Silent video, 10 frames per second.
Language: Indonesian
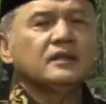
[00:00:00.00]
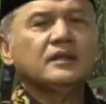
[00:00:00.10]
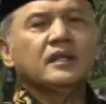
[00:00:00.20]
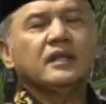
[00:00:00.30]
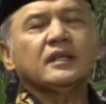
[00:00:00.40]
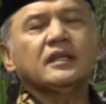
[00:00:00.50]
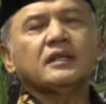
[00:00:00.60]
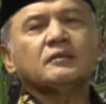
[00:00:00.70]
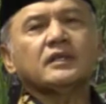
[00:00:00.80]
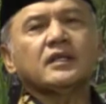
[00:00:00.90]
Tidak ingin
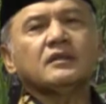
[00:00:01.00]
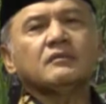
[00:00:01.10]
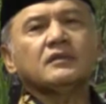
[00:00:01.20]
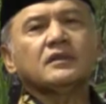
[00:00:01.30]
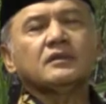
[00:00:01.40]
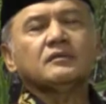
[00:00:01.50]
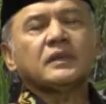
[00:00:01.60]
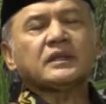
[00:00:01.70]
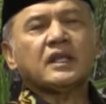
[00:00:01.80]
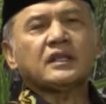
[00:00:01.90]
dia melihat
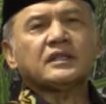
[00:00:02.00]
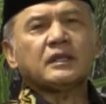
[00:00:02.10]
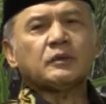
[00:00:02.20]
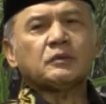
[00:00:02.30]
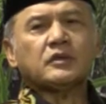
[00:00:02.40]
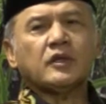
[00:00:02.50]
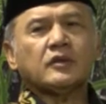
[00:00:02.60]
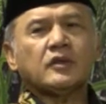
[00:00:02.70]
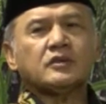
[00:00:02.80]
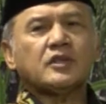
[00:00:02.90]
masyarakat Islam itu
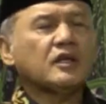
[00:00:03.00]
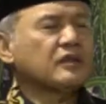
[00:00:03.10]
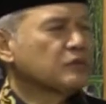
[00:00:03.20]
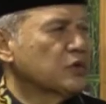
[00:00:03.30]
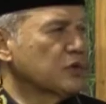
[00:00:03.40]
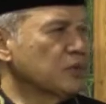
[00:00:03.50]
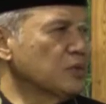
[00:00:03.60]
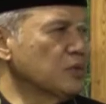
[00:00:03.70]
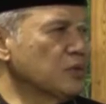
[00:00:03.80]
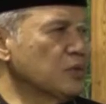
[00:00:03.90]
masyarakat yang sangat
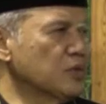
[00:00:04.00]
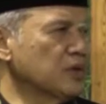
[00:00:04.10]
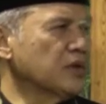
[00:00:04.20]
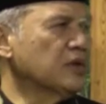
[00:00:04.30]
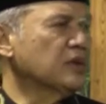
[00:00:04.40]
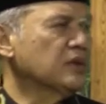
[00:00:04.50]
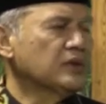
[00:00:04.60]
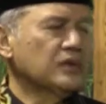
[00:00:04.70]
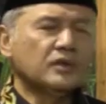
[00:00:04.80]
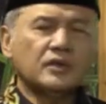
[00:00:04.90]
mundur ya,
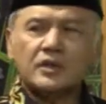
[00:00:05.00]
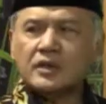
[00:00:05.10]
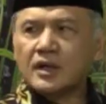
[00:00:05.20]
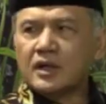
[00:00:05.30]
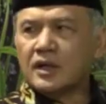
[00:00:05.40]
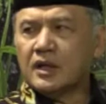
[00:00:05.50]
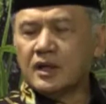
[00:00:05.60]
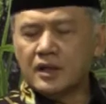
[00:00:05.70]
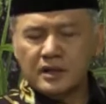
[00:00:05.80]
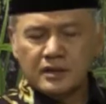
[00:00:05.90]

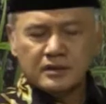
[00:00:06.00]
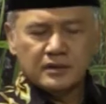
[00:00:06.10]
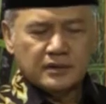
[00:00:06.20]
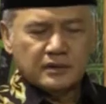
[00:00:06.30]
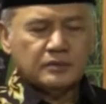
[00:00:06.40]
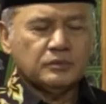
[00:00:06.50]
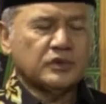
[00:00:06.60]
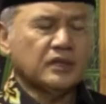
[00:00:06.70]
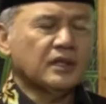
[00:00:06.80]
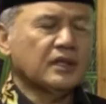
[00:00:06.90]
tidak
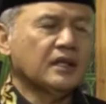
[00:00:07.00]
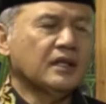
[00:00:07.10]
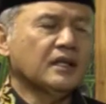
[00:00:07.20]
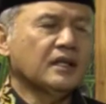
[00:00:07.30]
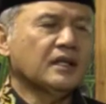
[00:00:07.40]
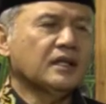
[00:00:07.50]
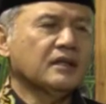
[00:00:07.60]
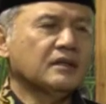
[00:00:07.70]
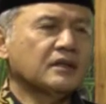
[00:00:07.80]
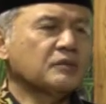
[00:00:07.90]
punya
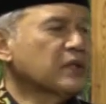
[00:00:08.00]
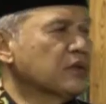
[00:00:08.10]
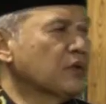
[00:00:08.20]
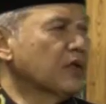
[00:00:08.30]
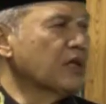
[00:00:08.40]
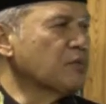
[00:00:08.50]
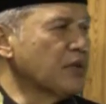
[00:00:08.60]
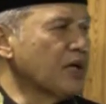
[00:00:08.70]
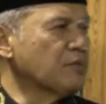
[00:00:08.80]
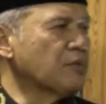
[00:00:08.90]
kemajuan
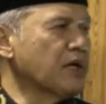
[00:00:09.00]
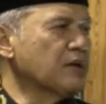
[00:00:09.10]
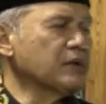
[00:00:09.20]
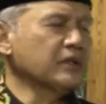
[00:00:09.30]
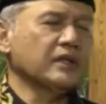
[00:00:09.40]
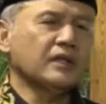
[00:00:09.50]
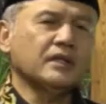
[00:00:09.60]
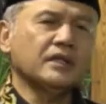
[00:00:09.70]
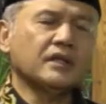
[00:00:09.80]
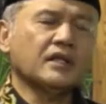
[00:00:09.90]
apa-apa
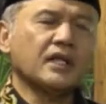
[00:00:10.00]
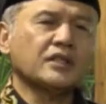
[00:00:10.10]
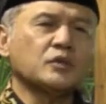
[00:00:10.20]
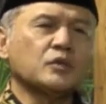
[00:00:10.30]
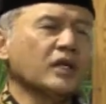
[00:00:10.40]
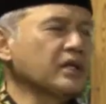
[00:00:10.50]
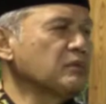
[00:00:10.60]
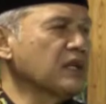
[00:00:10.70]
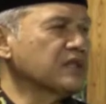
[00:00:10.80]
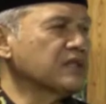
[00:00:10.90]
menjadi kelas dua di
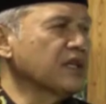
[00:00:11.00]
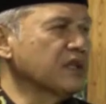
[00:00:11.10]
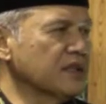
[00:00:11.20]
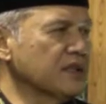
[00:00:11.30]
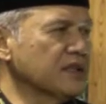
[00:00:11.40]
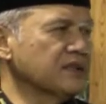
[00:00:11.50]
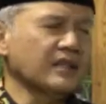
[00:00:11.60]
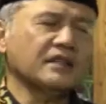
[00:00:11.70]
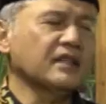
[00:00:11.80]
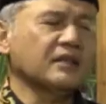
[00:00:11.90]
bangsa ini
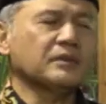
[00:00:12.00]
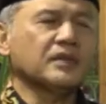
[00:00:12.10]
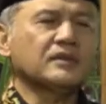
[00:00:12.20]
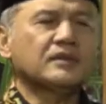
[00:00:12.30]
saya tidak mau.